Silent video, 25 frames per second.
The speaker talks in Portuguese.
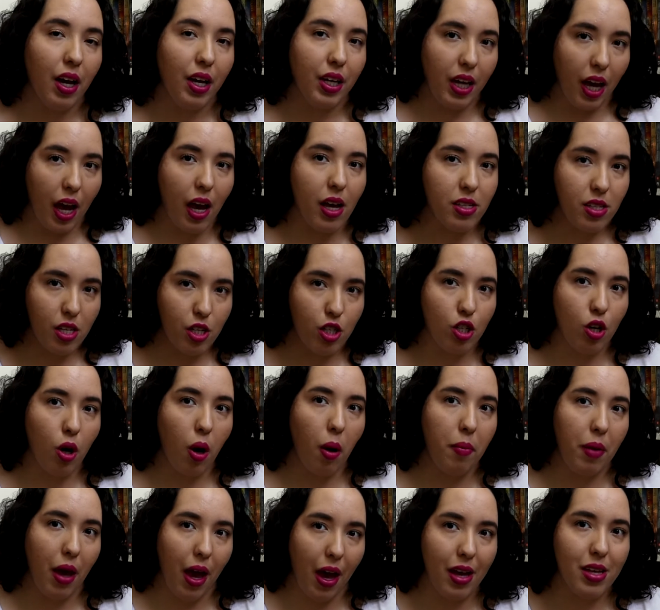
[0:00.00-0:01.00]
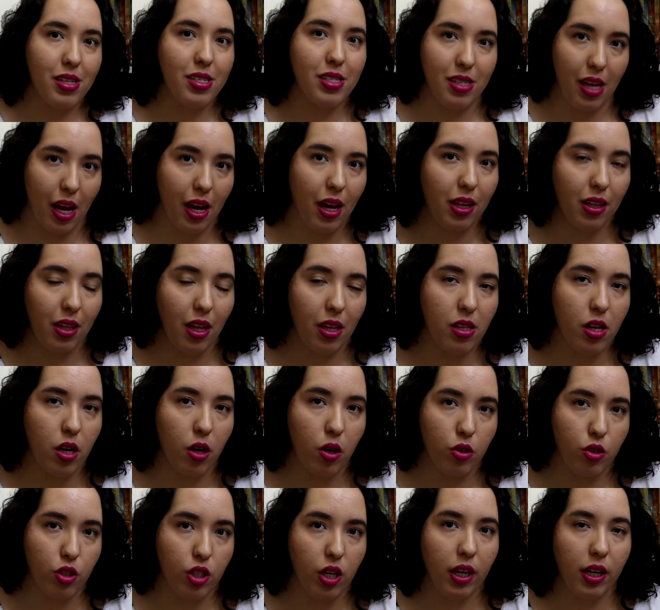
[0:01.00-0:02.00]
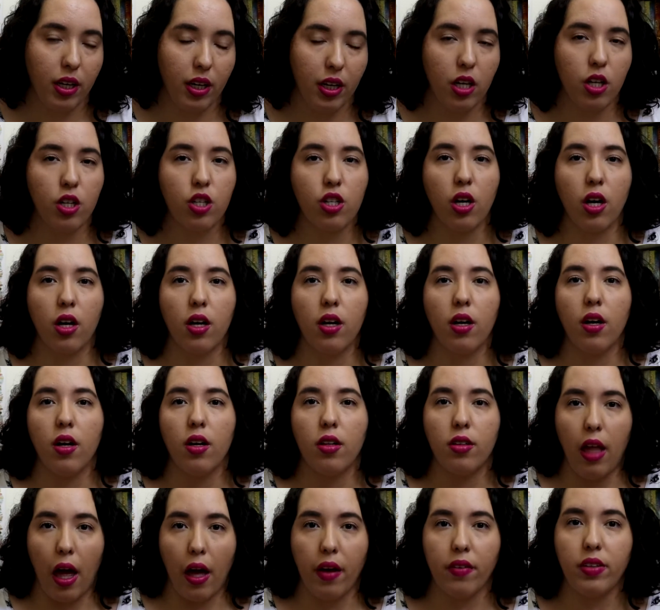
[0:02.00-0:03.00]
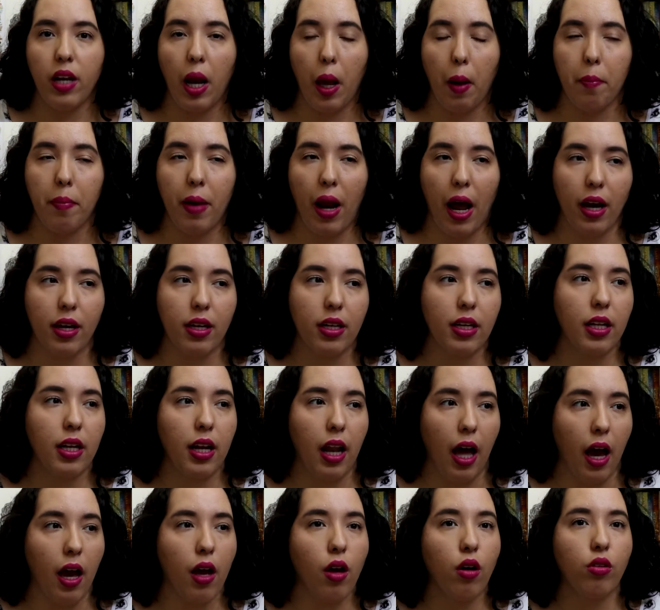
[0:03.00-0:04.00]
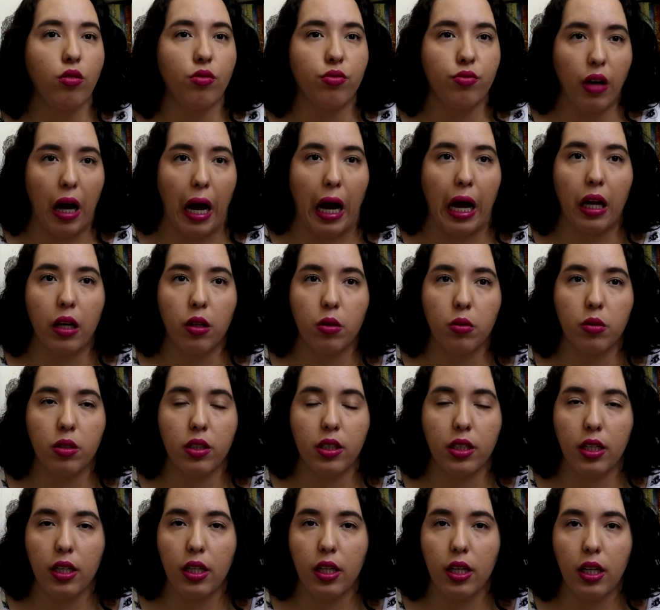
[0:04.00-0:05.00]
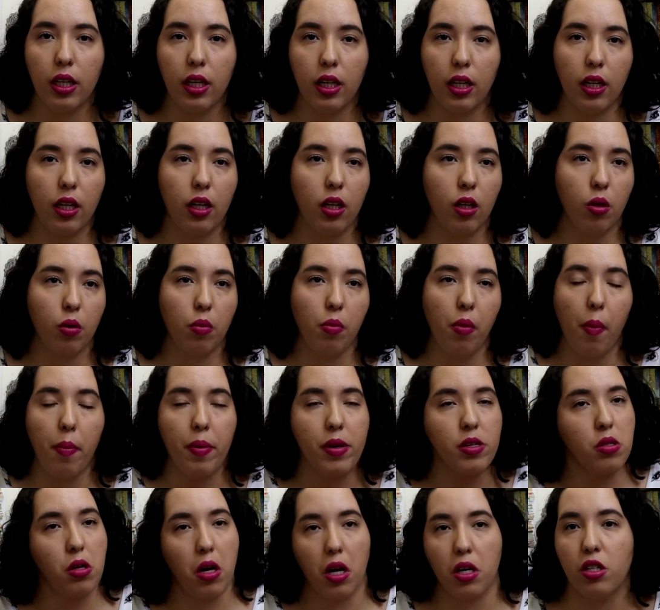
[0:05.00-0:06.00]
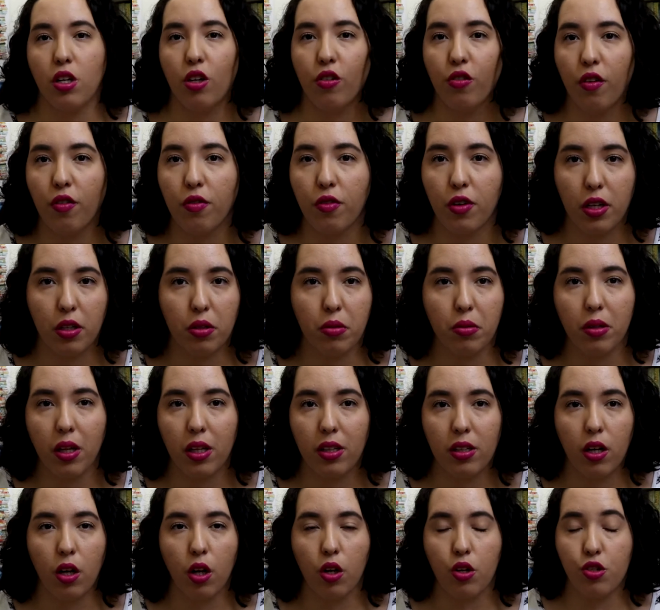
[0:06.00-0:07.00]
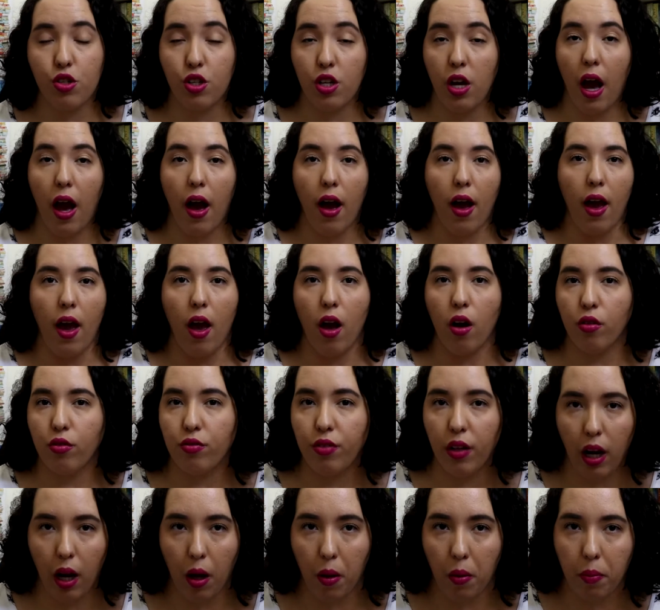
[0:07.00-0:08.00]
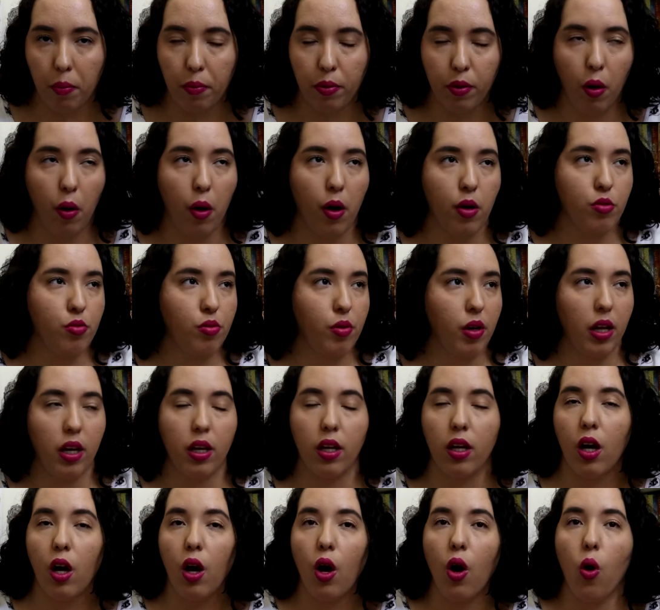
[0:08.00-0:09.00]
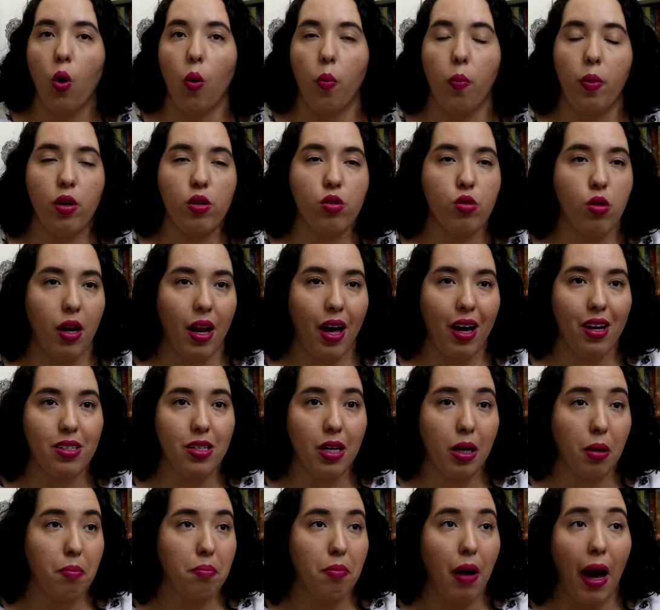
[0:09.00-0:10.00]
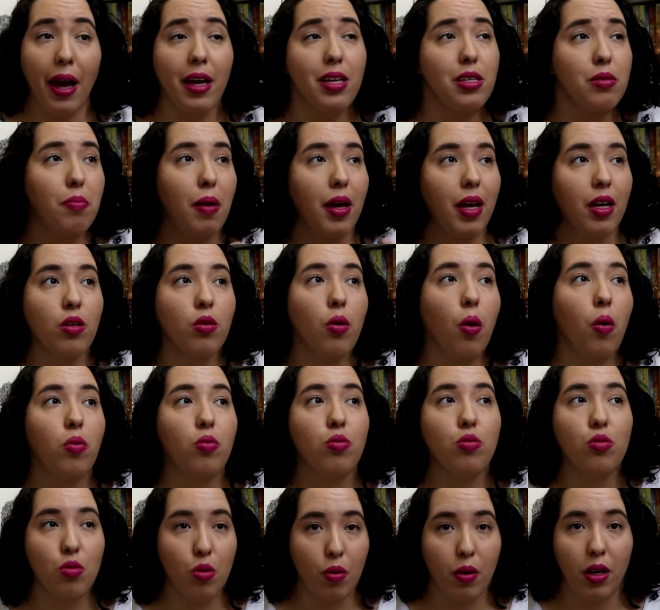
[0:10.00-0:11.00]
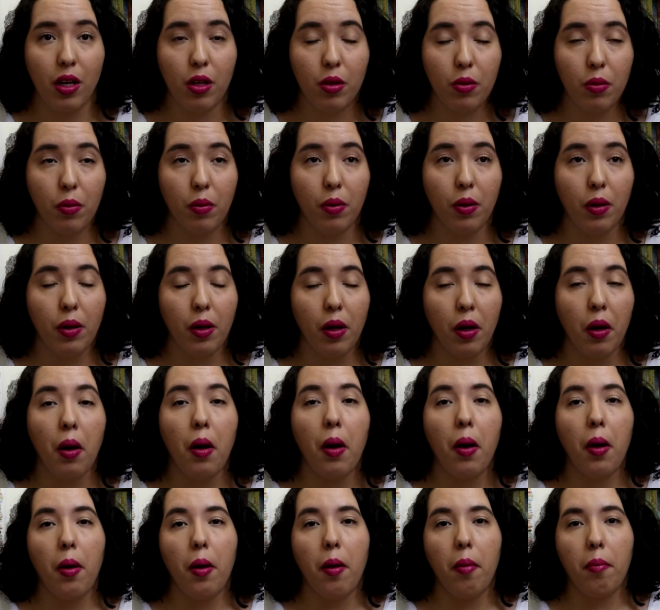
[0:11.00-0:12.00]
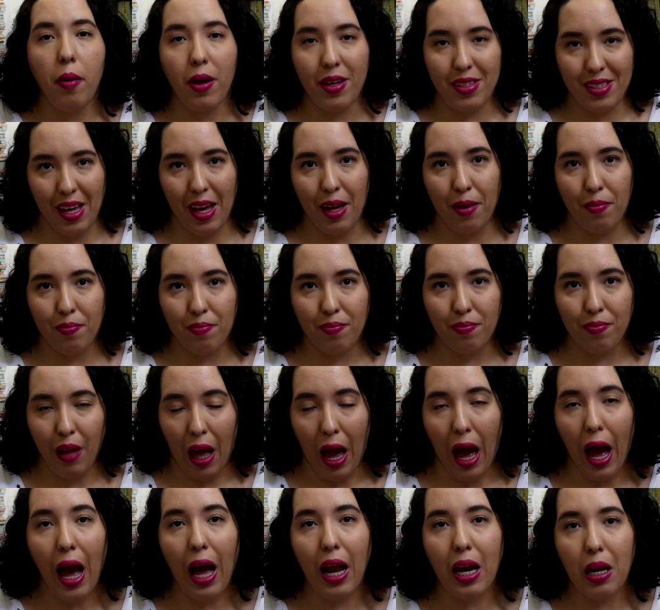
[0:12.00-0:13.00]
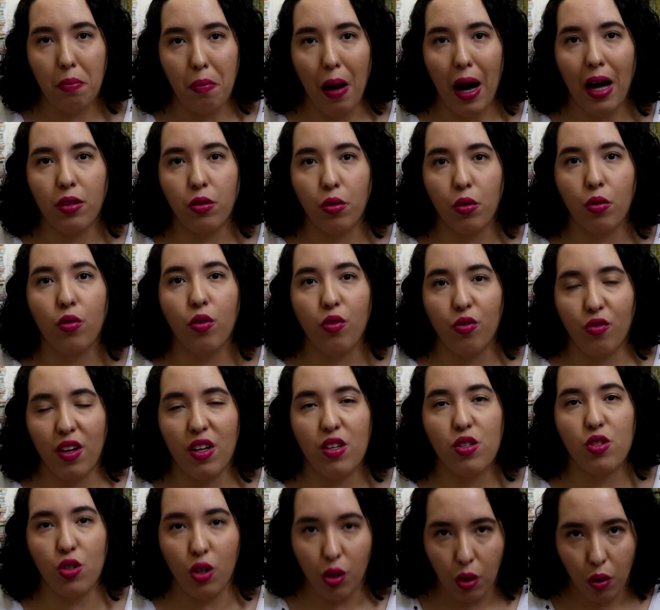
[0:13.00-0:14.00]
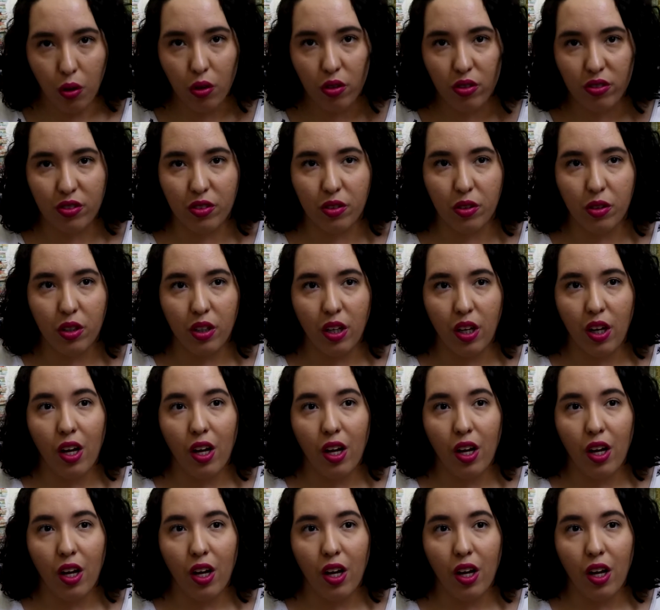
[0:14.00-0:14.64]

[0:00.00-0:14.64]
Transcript: Quem assistiu a minha resenha da trilogia Grisha deve lembrar que lá eu falo que o meu personagem favorito da trilogia é o vilão, porque eu acho ele o personagem mais bem construído. Pois é, Ali Bardugo fez de novo.